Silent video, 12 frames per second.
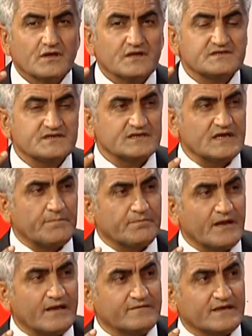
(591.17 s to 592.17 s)
İçeri
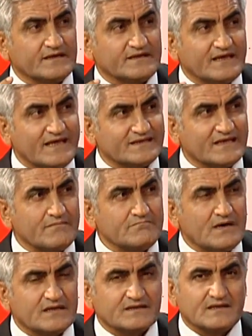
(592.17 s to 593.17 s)
yaprağındaki etken
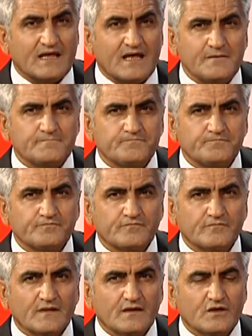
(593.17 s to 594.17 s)
madde
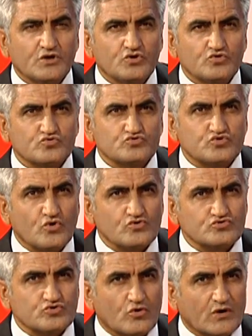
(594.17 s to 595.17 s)

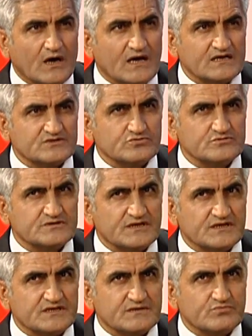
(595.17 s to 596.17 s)
çok çok az. Yüzde
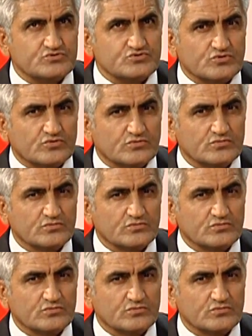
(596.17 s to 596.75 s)
iki buçuk.